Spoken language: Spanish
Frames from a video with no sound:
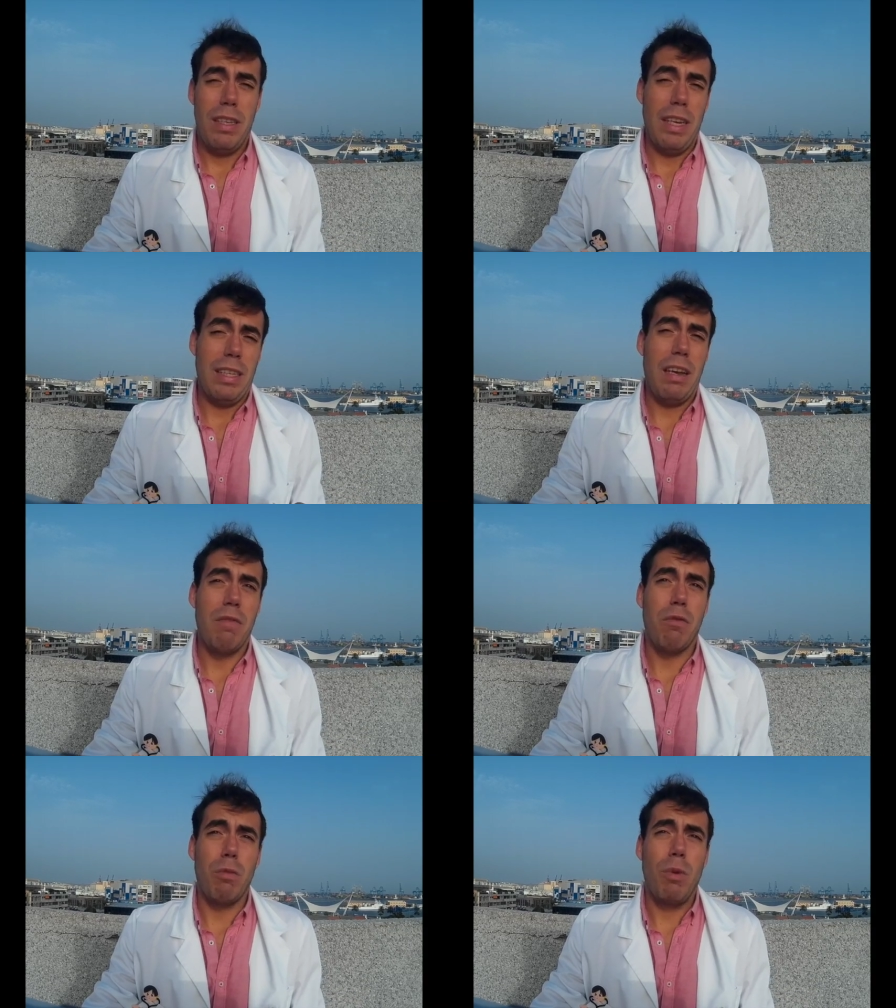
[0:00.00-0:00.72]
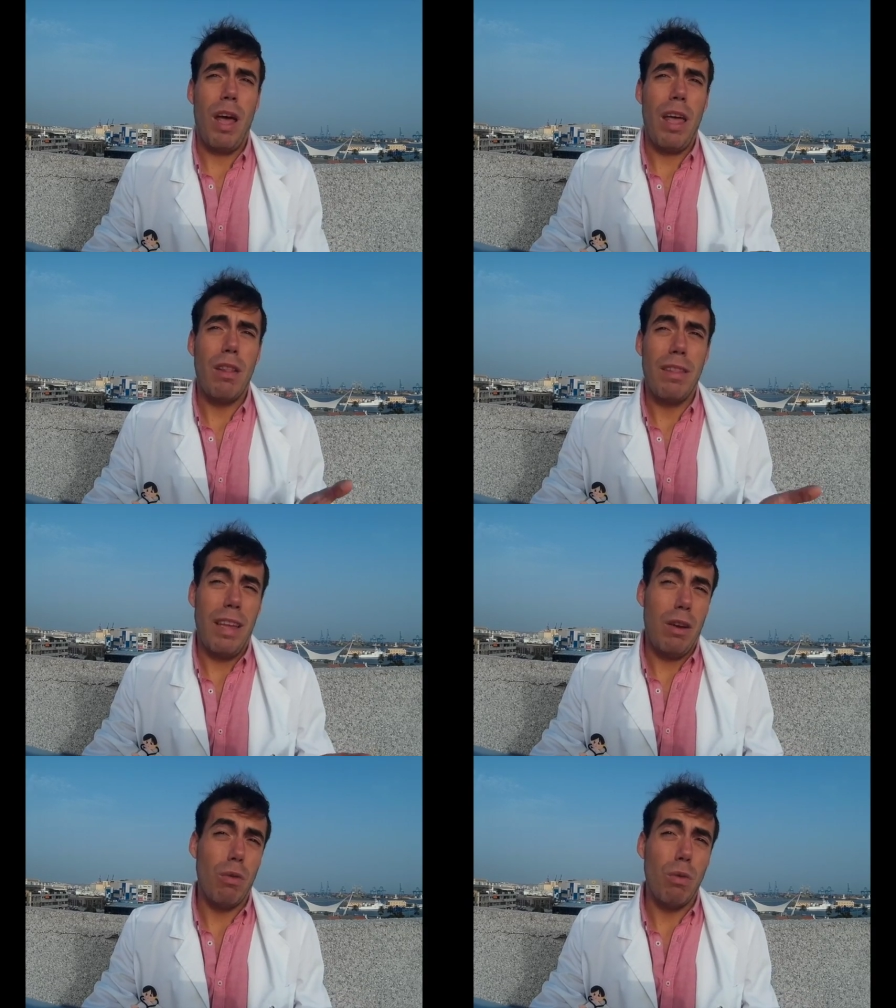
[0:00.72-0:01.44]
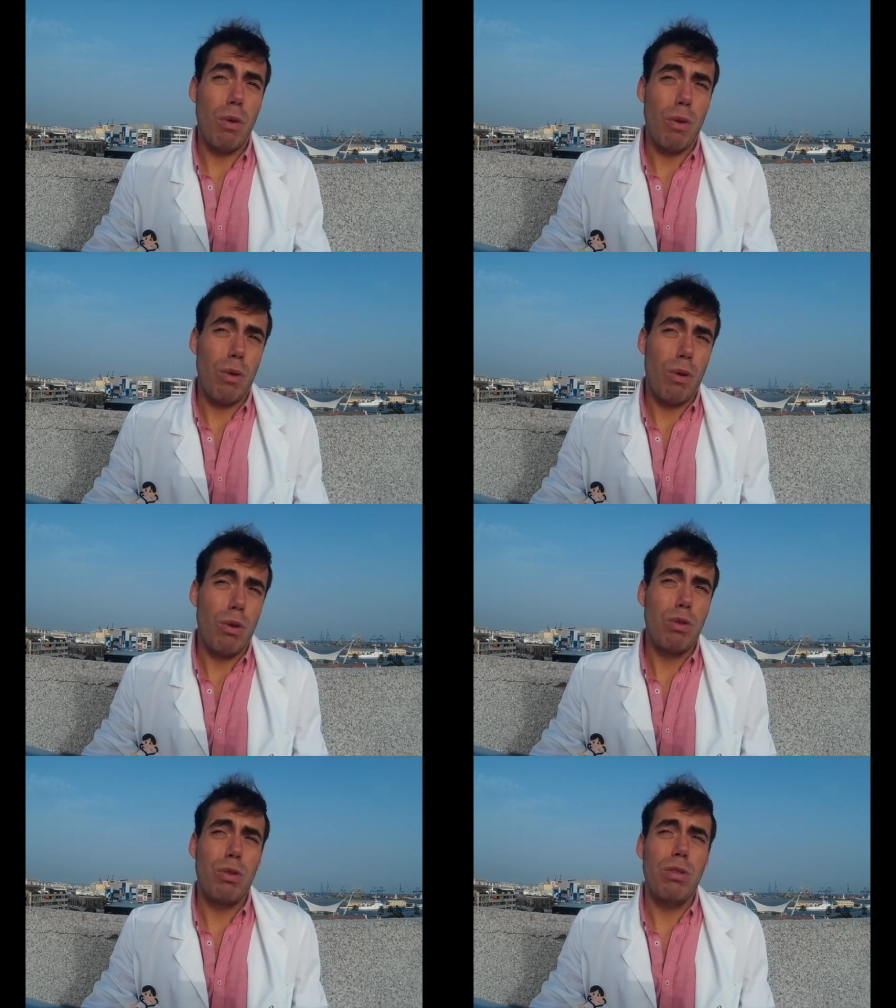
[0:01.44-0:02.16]
ya sea en forma de nódulo
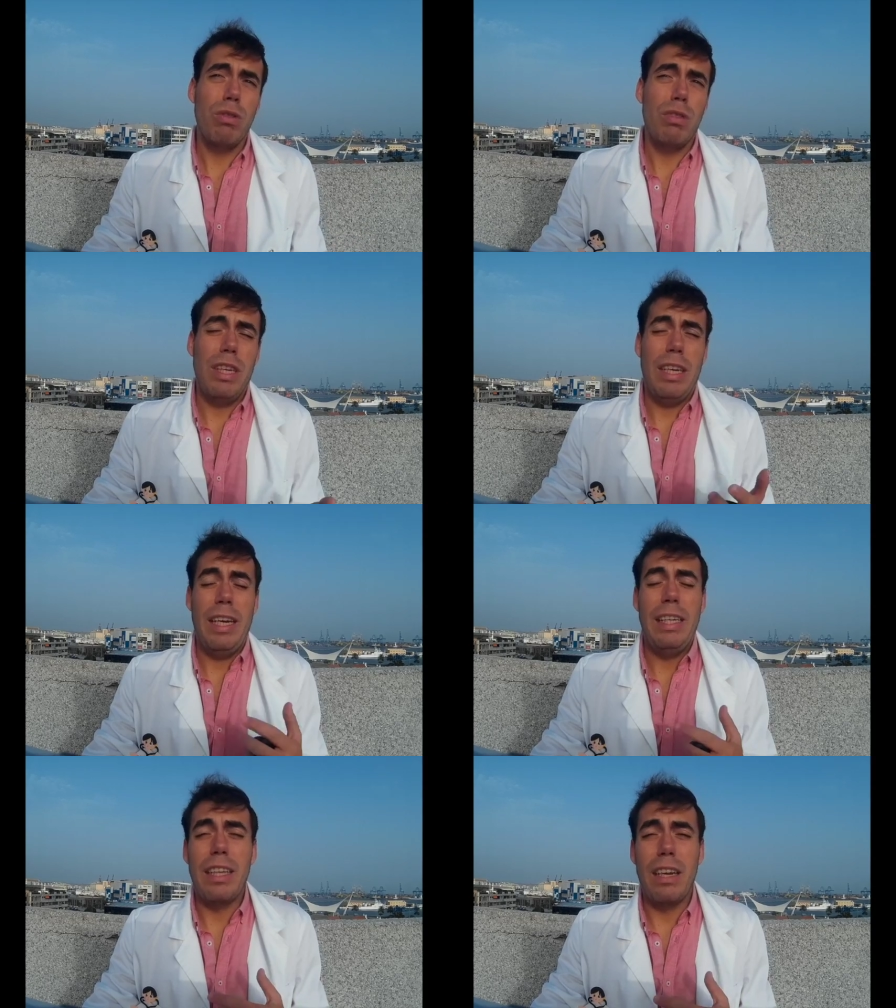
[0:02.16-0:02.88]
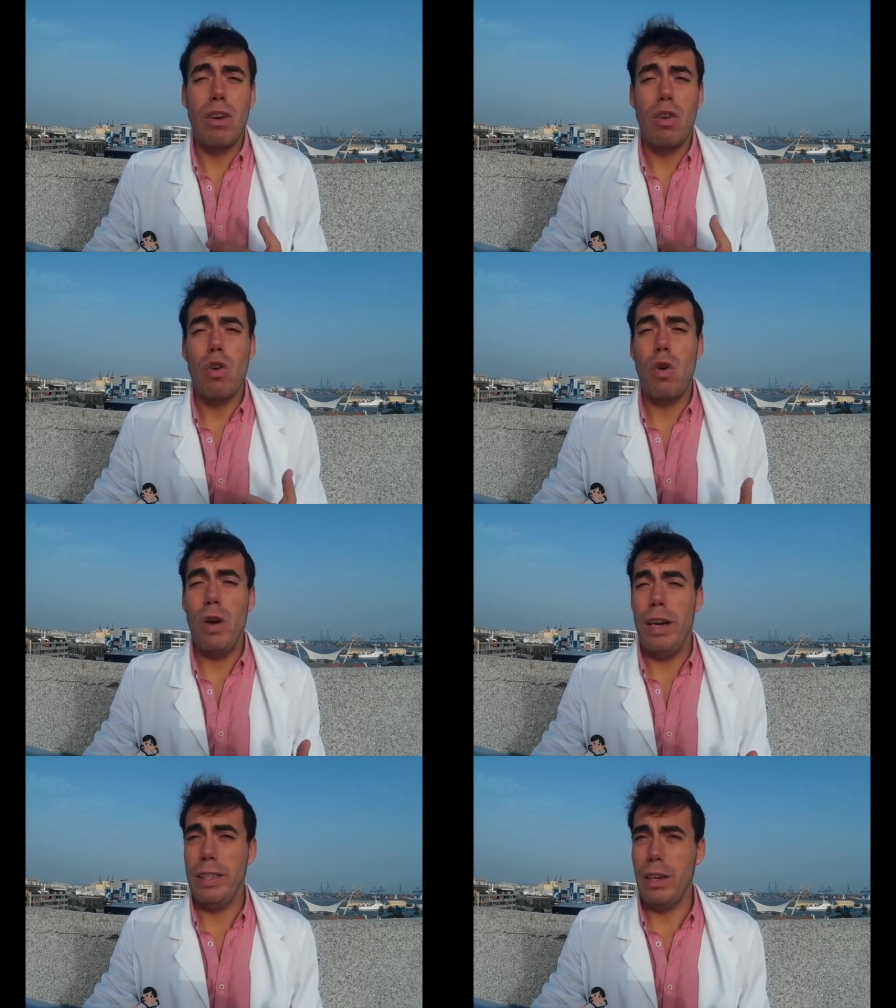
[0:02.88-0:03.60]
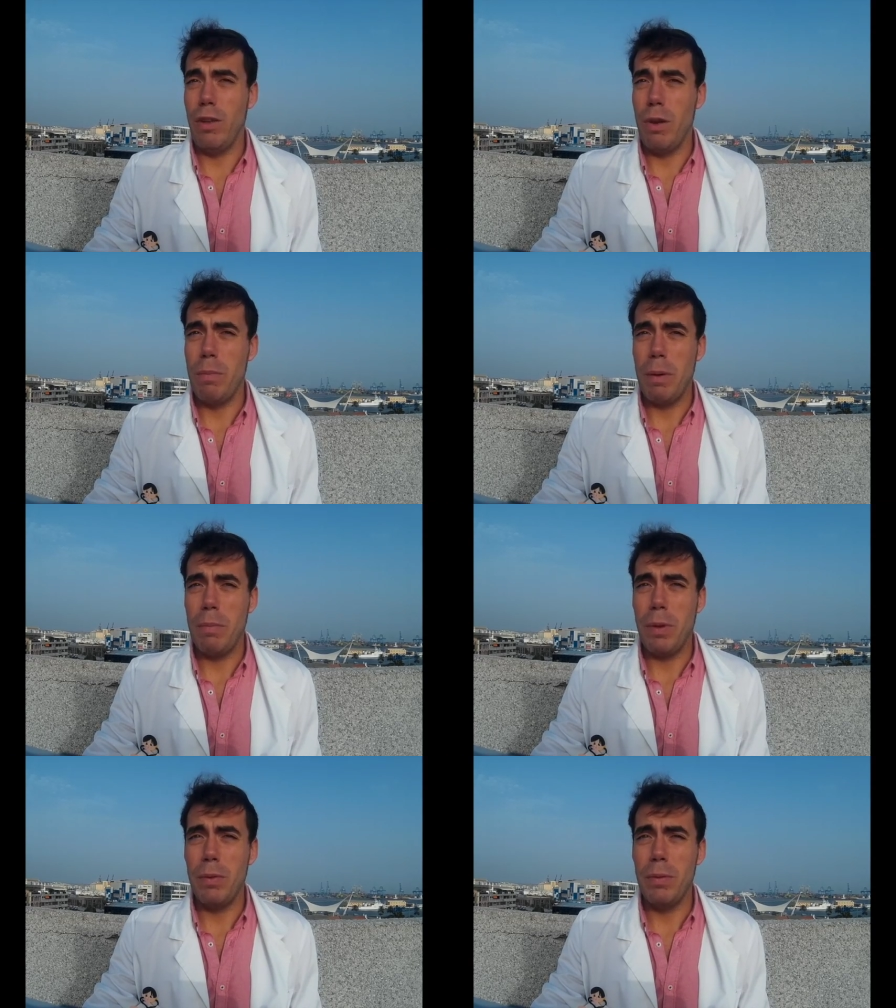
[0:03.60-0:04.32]
doloroso en el interior o en el exterior del
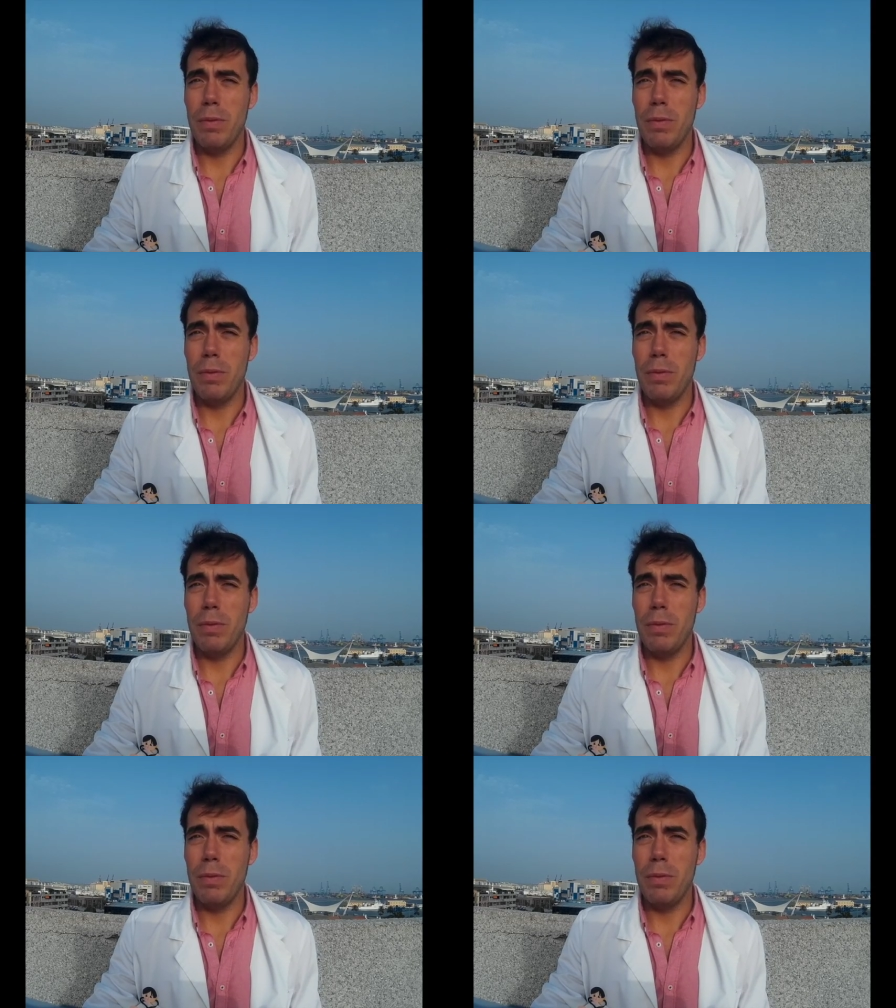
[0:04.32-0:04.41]
párpado.